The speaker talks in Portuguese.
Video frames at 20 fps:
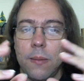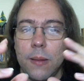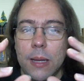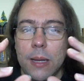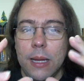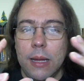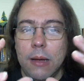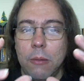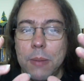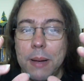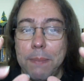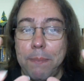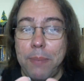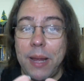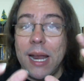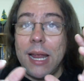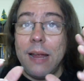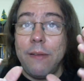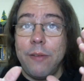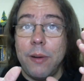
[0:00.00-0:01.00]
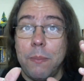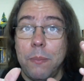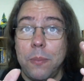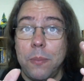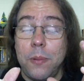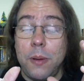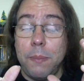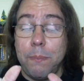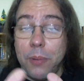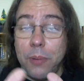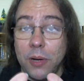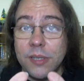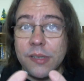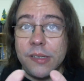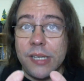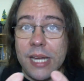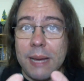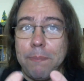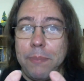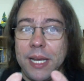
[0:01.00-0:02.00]
é uma palavra que pode
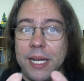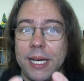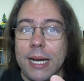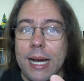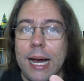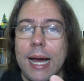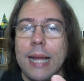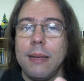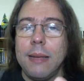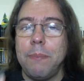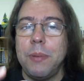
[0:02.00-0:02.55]
ser aplicada